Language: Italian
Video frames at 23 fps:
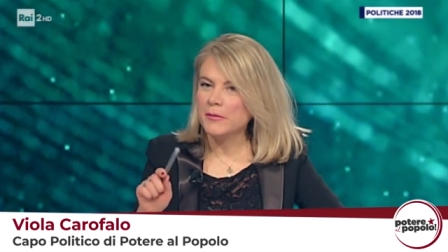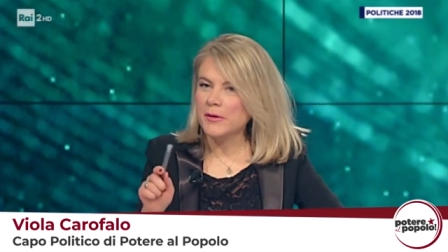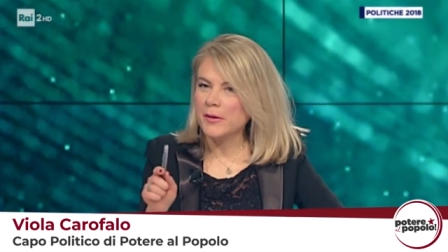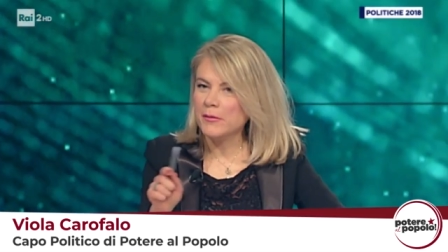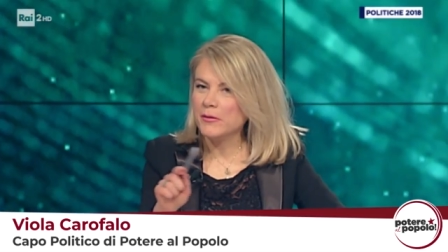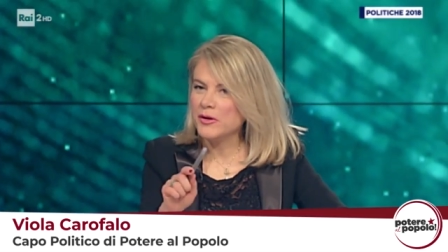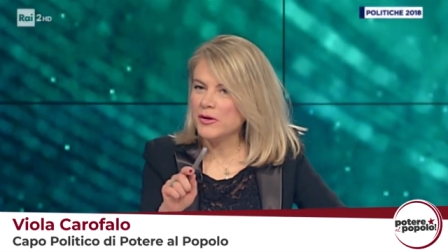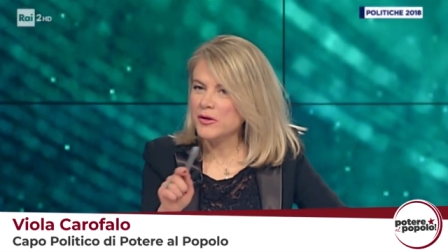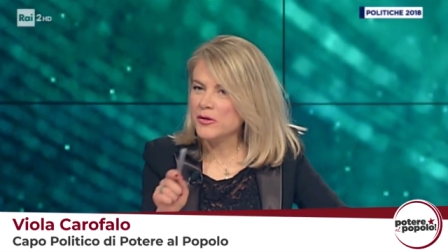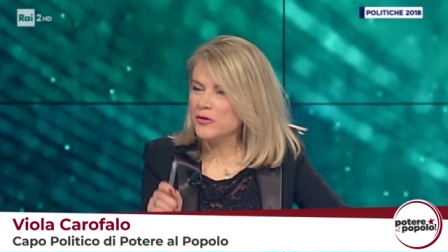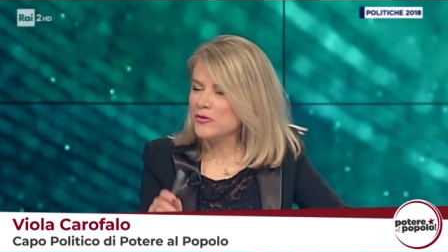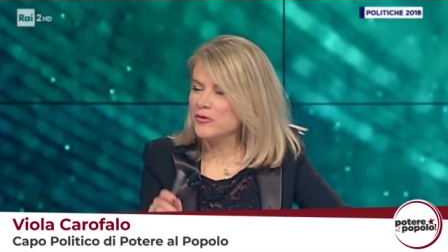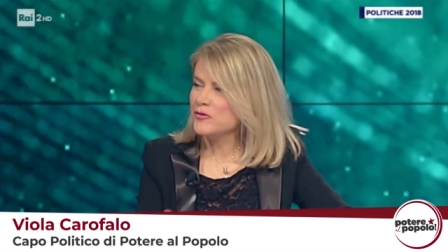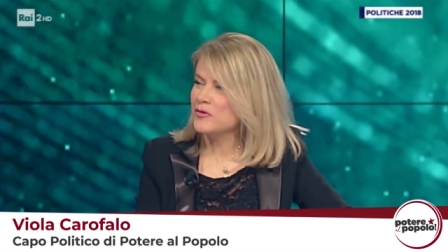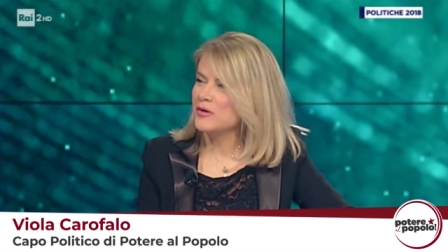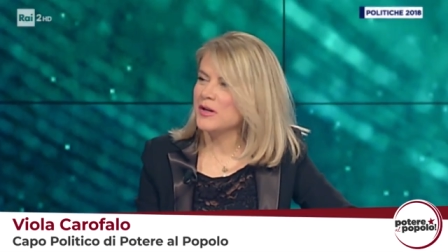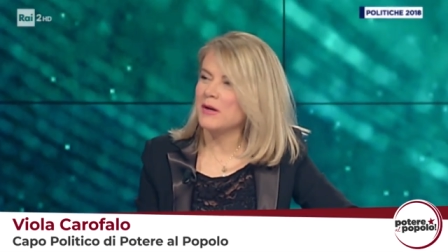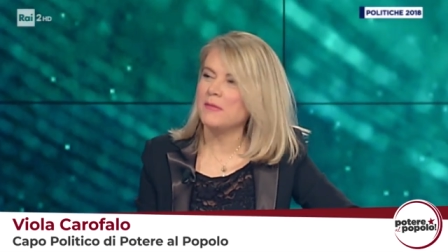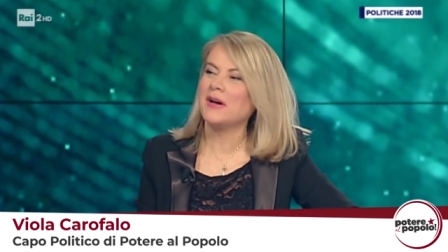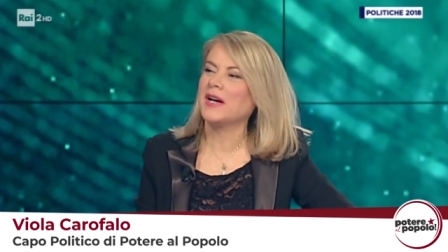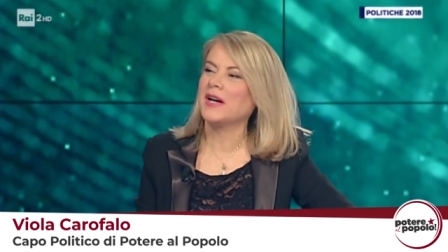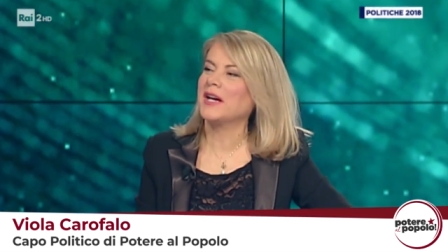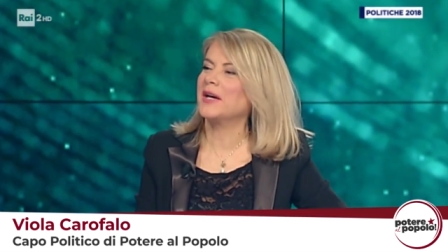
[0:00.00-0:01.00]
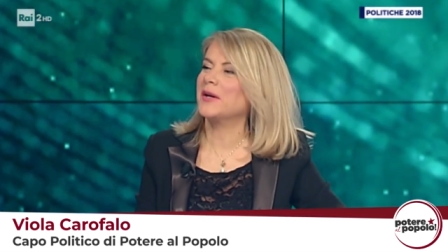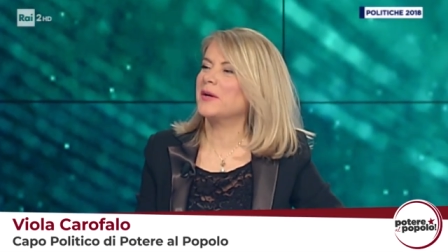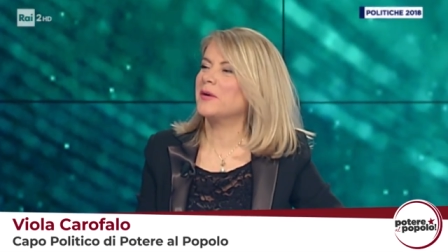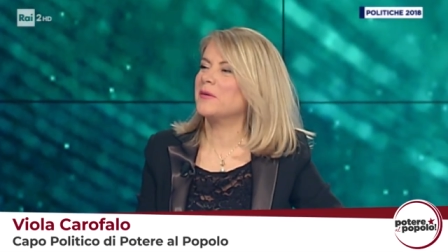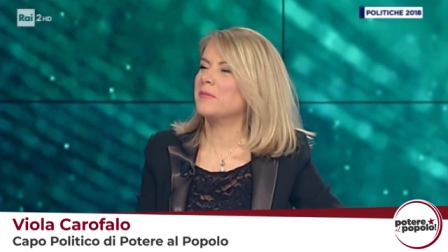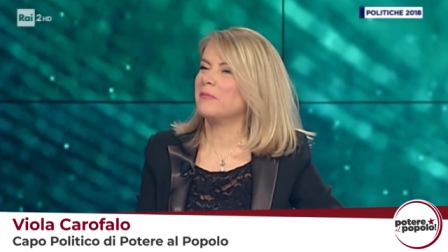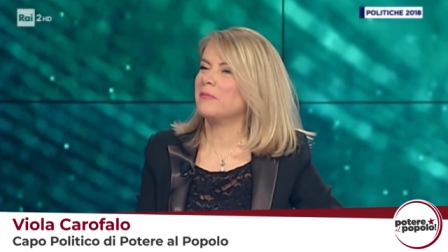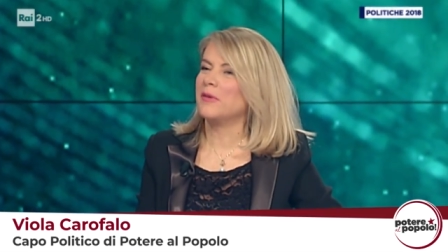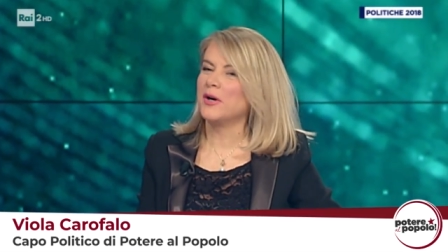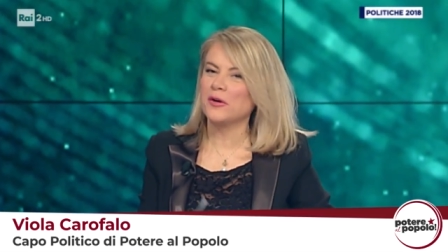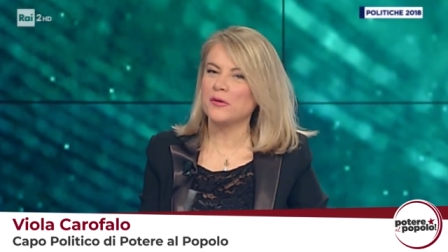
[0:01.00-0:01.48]
siamo proprio in chiusura,
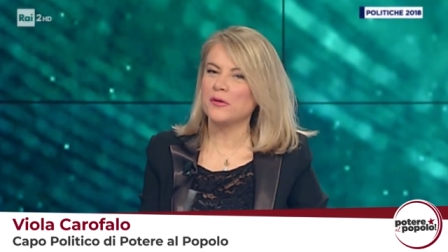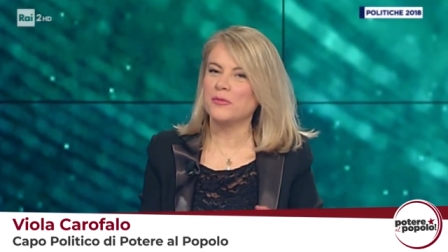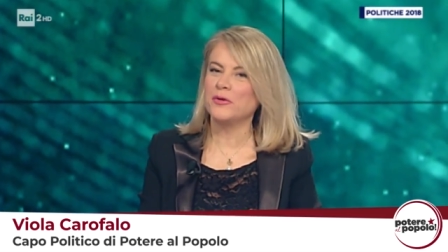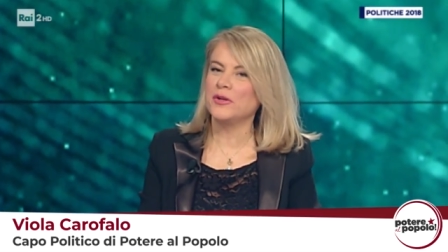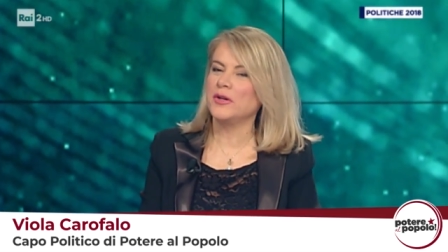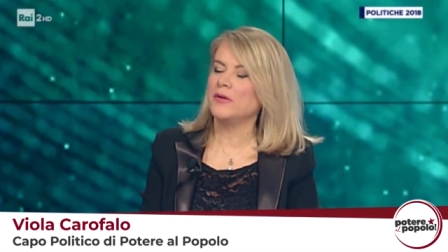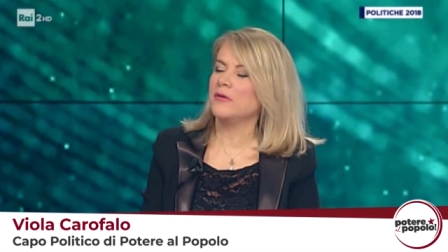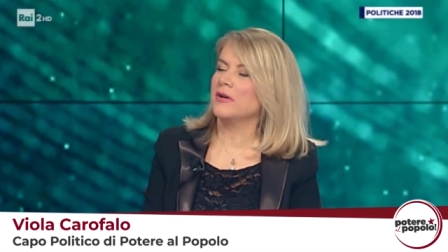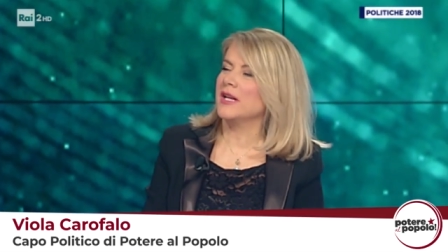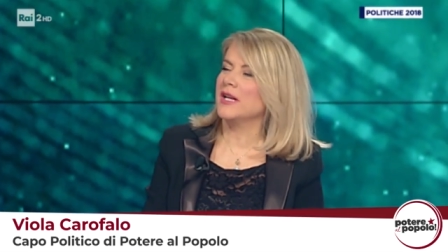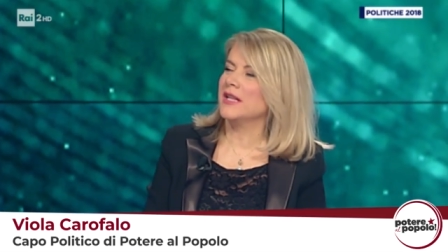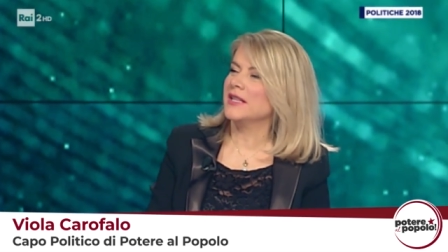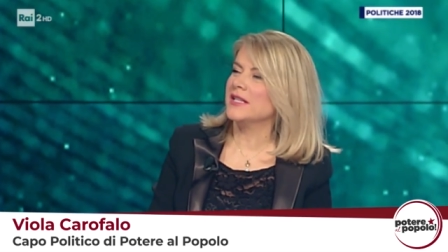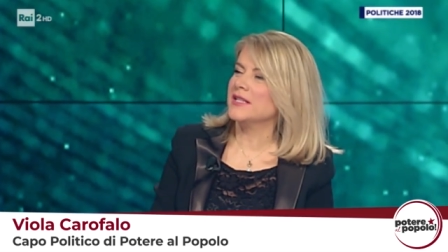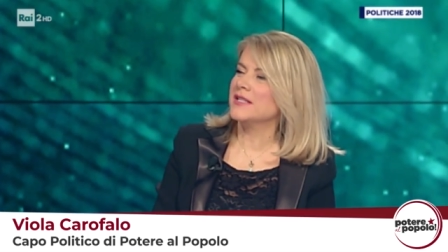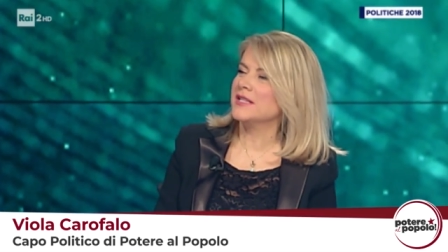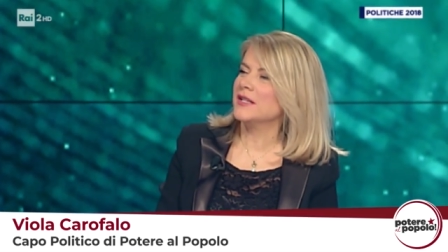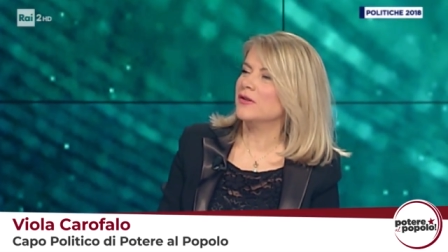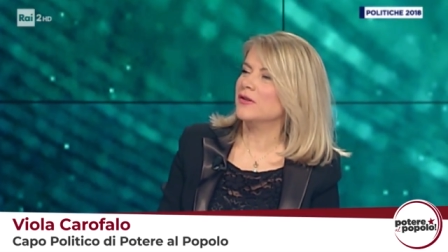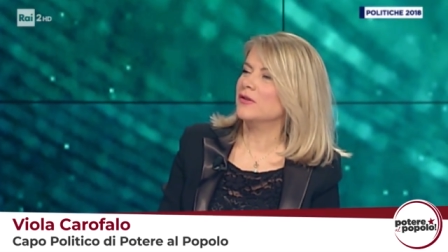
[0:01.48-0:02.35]
mancano poco più di 40